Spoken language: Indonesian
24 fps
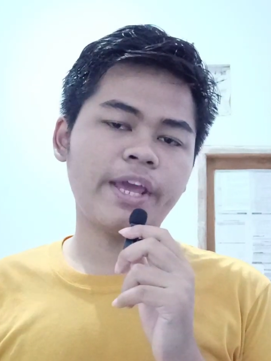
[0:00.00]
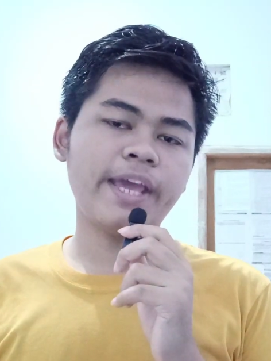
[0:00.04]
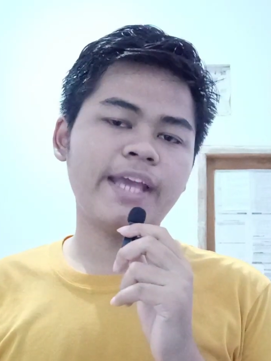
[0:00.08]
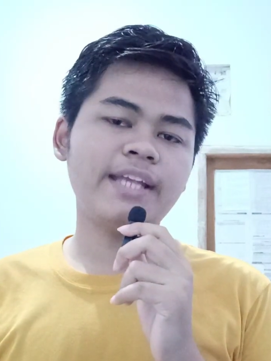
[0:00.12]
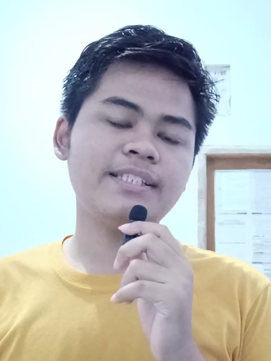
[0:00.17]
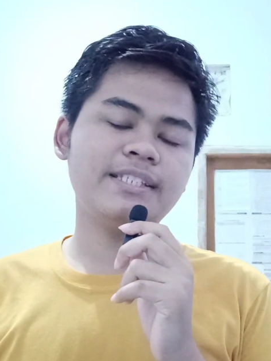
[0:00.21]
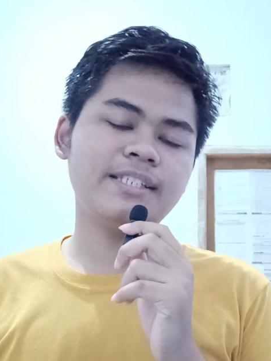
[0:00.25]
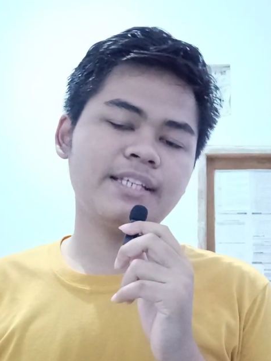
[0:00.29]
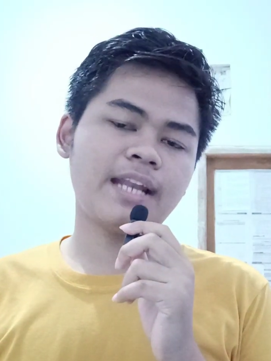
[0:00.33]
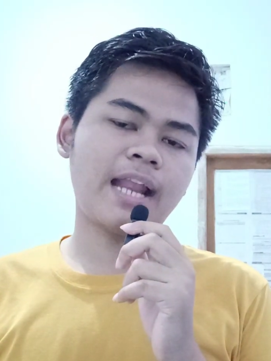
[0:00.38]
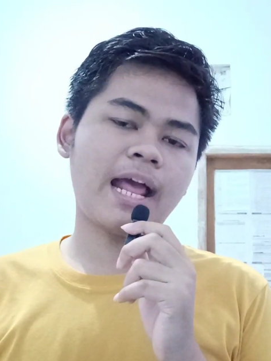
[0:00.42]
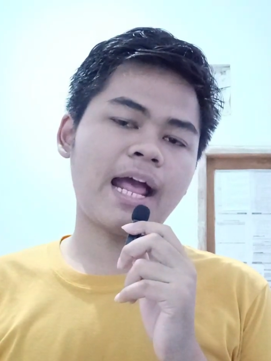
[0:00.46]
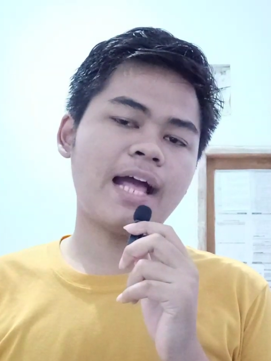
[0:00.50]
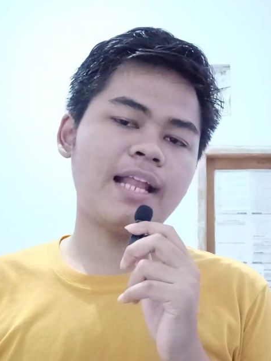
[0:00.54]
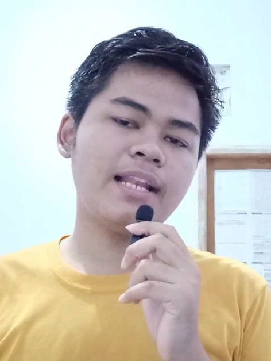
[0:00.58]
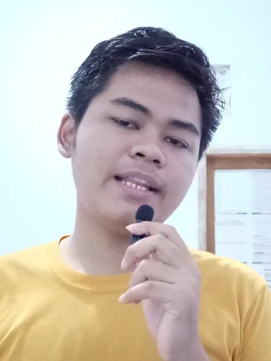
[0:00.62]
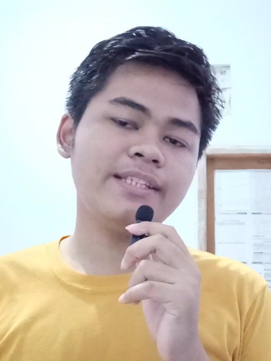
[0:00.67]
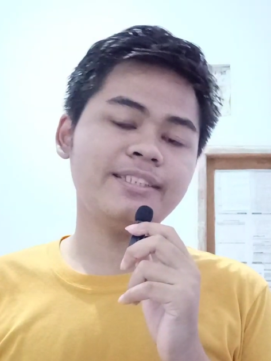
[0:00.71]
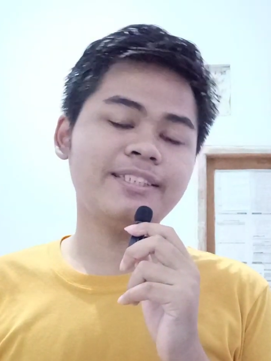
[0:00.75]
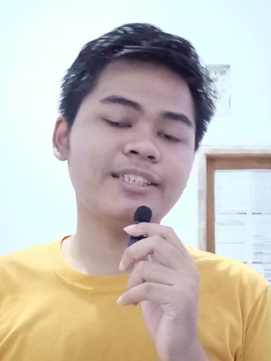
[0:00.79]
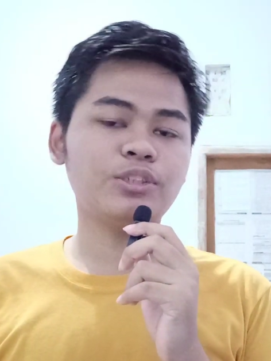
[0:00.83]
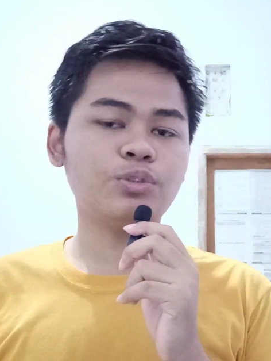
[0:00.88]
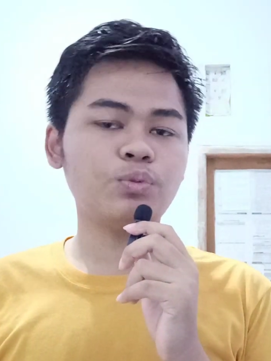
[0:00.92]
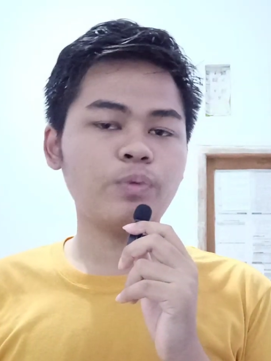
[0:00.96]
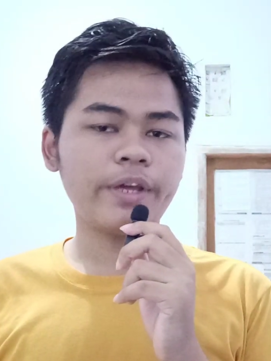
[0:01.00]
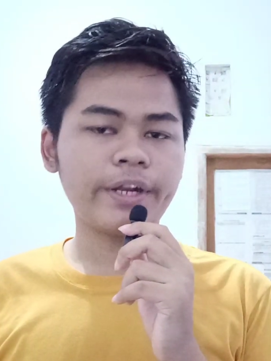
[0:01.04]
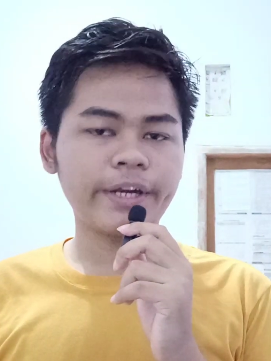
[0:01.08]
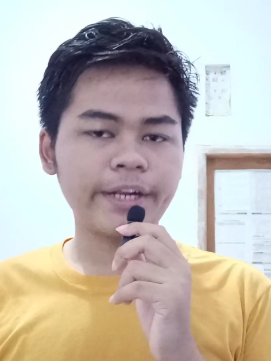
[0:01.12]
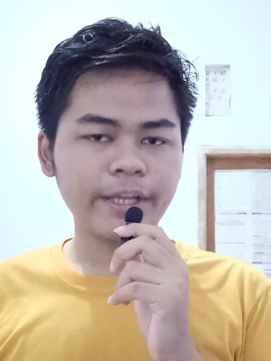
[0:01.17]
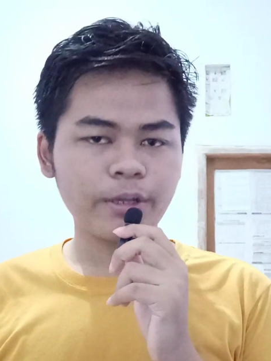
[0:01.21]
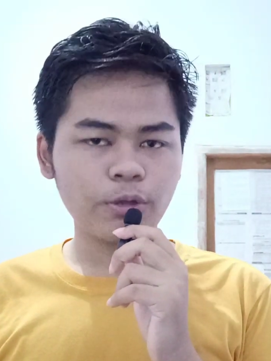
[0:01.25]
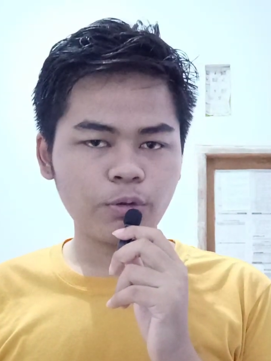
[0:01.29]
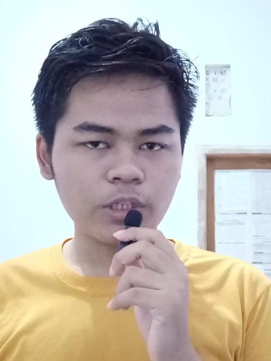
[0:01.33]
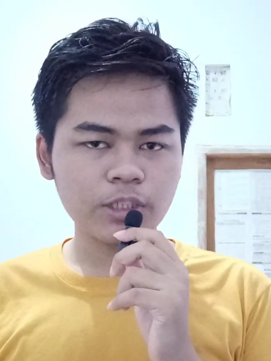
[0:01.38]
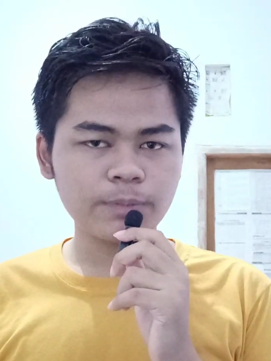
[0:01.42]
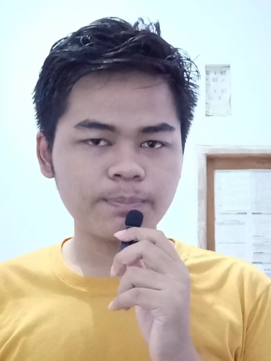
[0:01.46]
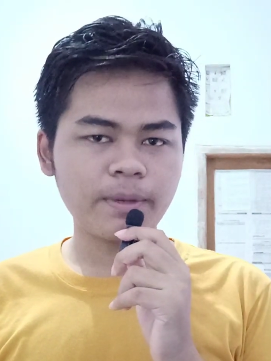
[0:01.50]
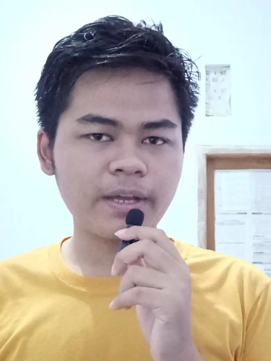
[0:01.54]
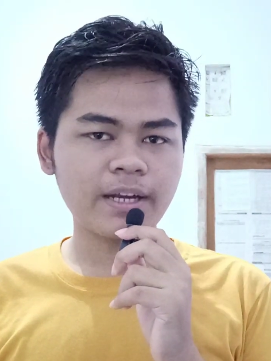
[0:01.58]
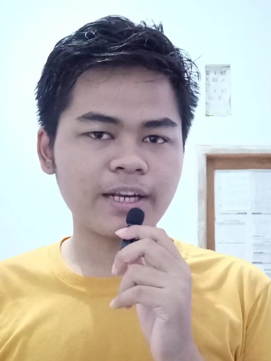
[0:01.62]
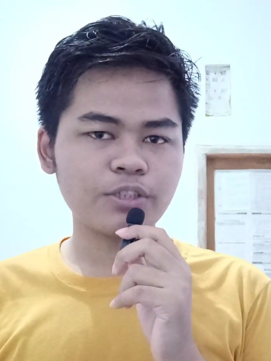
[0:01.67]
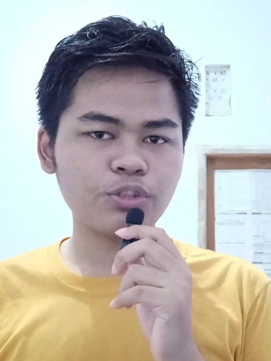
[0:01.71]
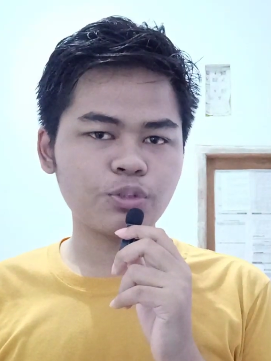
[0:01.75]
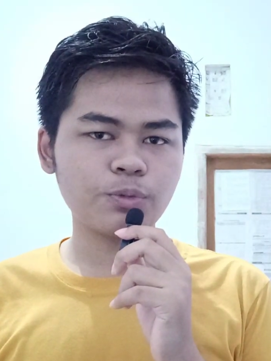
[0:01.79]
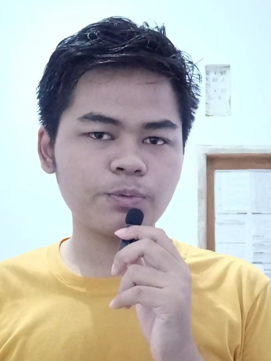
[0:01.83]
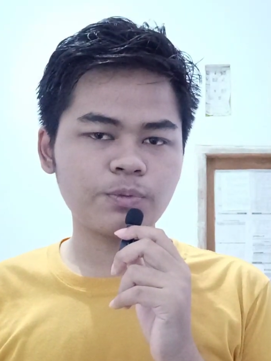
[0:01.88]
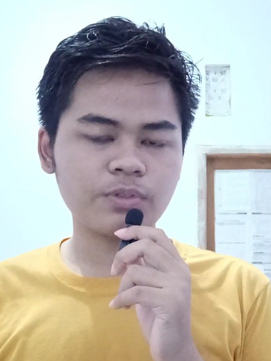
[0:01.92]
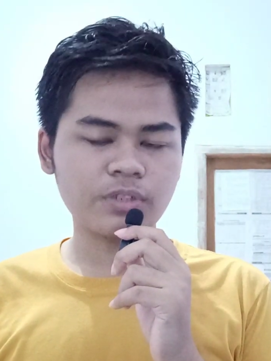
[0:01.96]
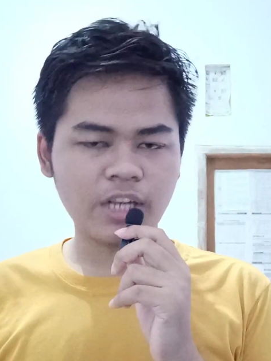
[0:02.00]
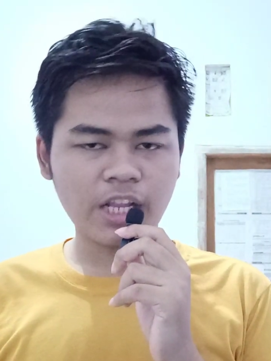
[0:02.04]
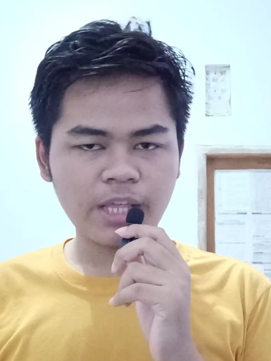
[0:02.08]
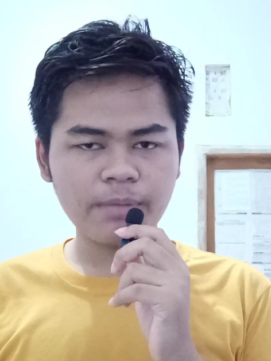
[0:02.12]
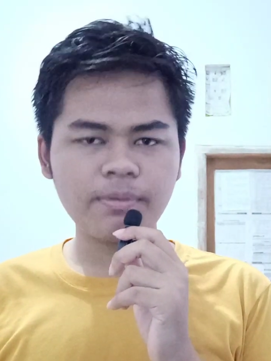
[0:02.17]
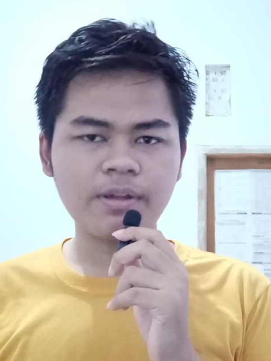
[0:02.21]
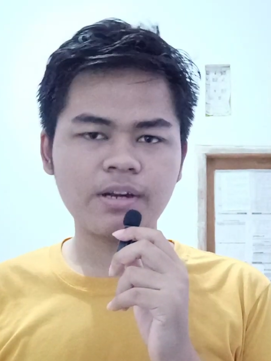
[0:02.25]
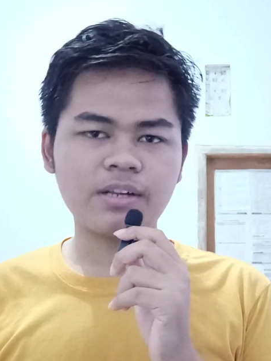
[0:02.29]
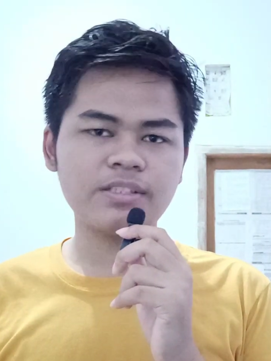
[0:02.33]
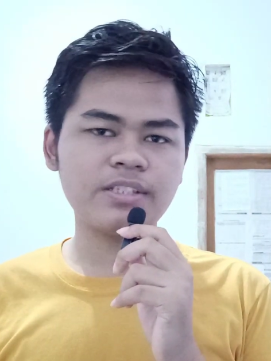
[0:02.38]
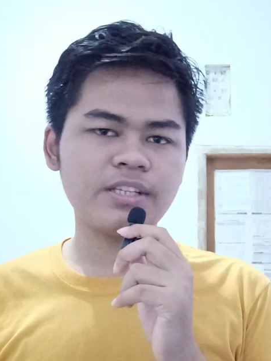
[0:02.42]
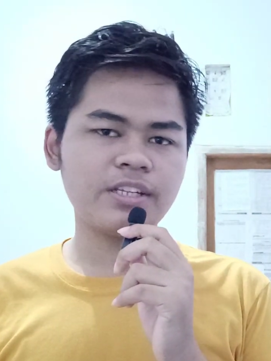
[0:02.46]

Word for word: Agent Ali sesuai request para subscriber.